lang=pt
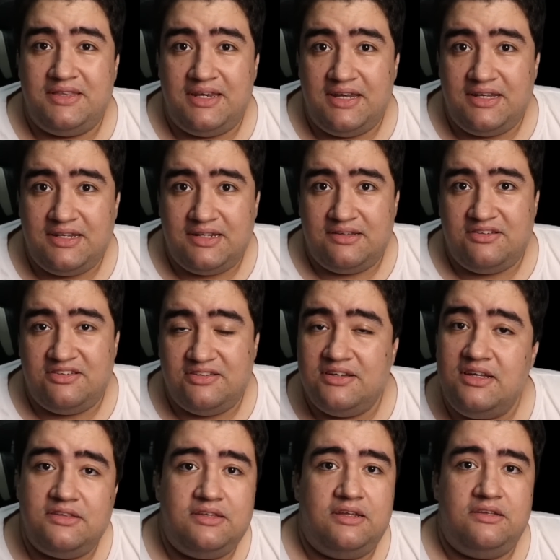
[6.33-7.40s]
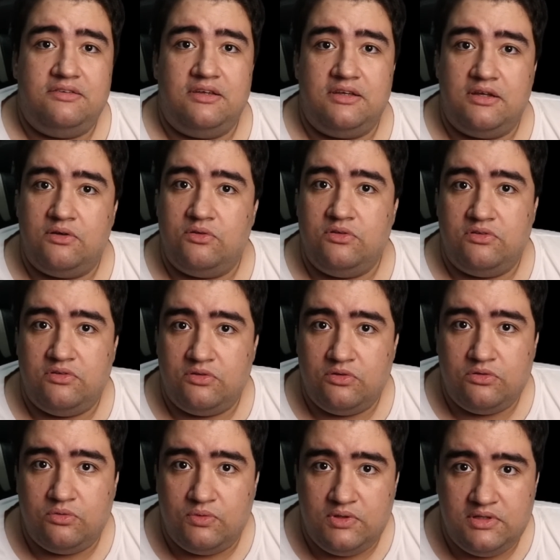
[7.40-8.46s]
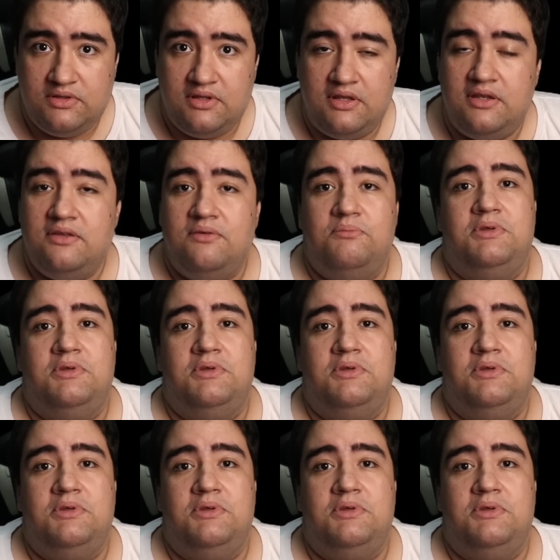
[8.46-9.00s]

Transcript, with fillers: treta gigantesca que aconteceu no Twitter,